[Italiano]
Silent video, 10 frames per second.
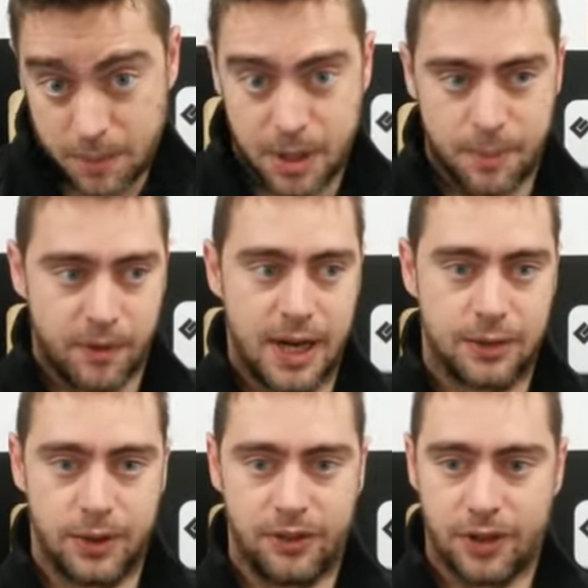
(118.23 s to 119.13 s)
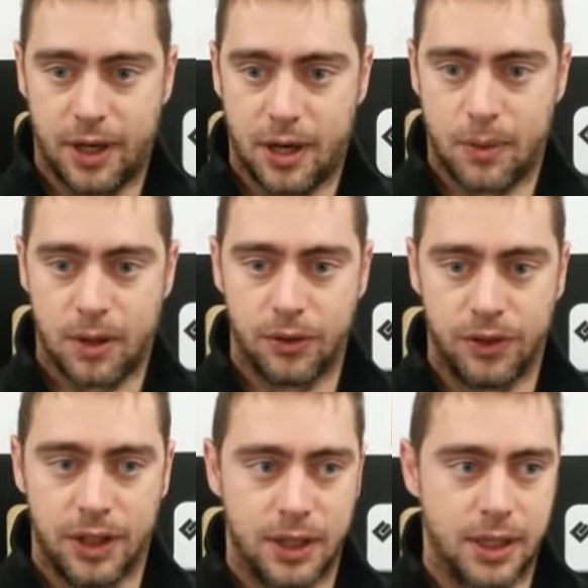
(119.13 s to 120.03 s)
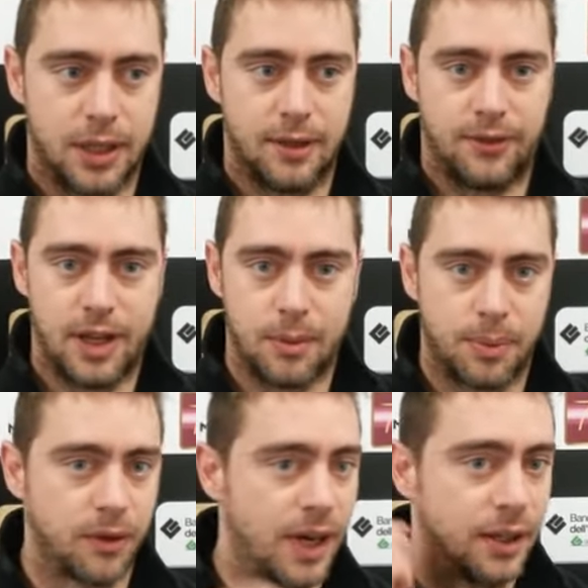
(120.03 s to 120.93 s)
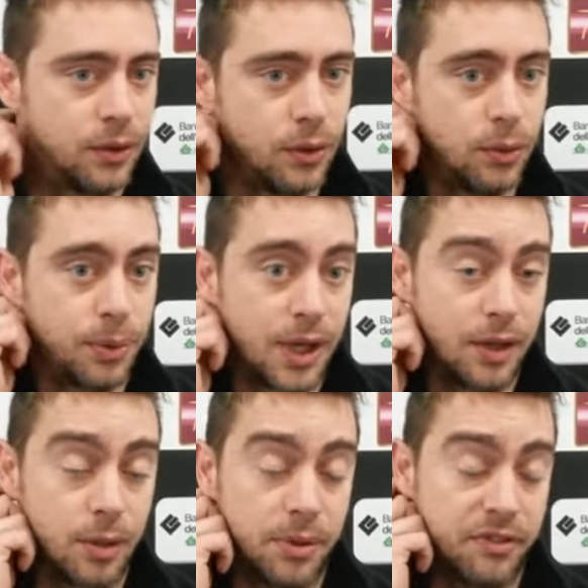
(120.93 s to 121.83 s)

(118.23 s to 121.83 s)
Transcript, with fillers: abbiamo provato a inserire qualcosina, stiamo provando più che altro a